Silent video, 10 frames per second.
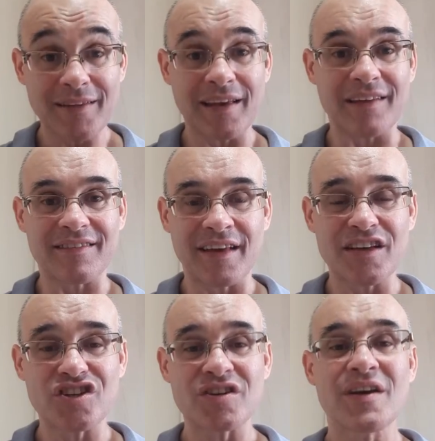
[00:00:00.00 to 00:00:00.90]

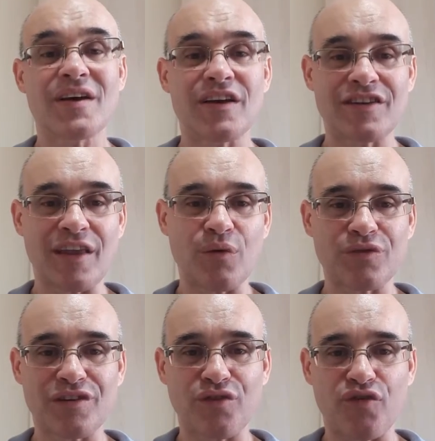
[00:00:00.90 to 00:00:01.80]
interessantes e tem um
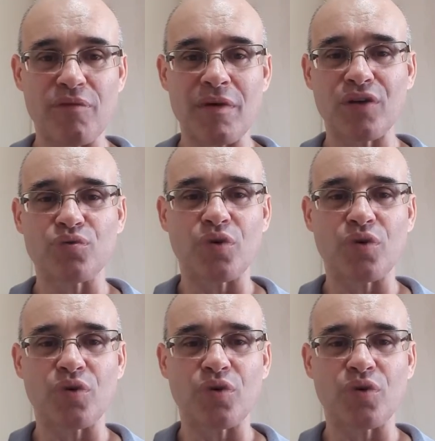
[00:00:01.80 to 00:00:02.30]
desenvolvimento,